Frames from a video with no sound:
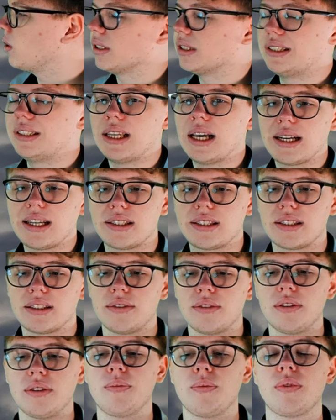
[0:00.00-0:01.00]
auch
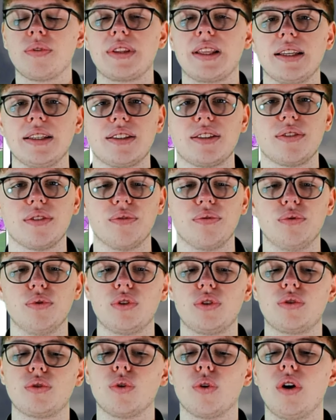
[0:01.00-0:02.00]
Sachsen. Das
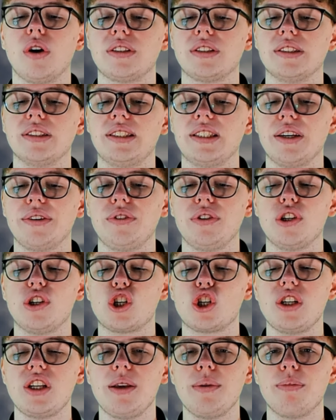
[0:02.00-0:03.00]
wird dort sehr viel
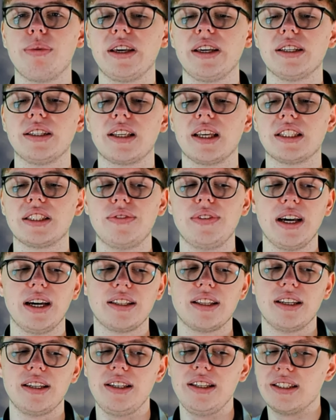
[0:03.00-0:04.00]
Schnee bringen. Das wäre
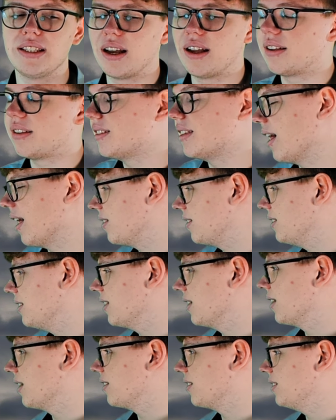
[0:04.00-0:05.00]
dann dieser, ja,
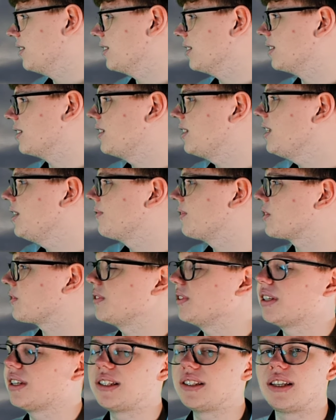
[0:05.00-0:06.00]
dieser, dieses Tief,
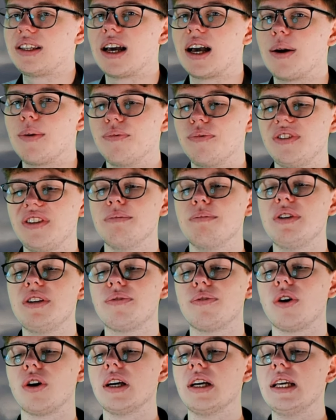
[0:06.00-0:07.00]
was wir gesehen haben für den
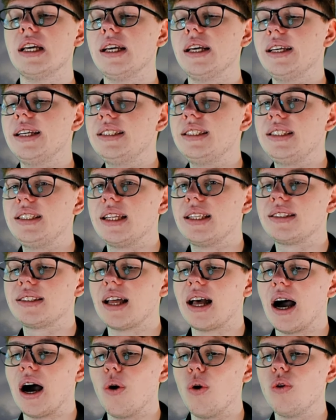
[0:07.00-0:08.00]
Mittwoch, ist
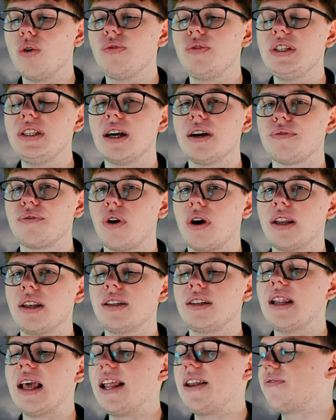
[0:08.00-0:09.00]
jetzt auch wieder
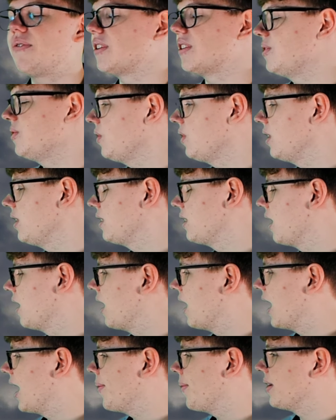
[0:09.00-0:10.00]
vorhanden. Etwas
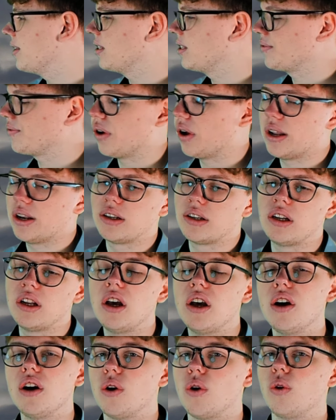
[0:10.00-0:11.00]
südlicher, aber es ist vorhanden
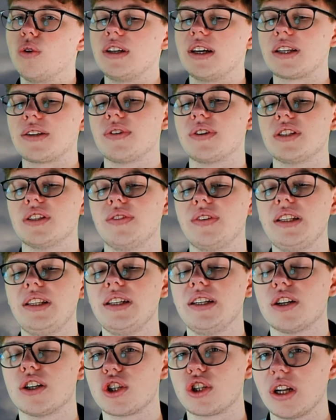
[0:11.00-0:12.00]
und etwas
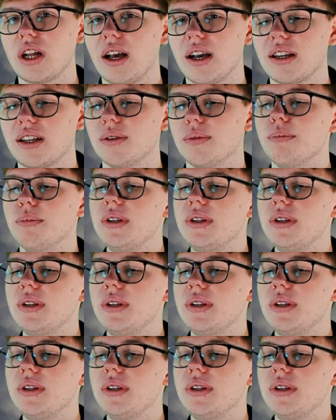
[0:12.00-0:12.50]
weniger stark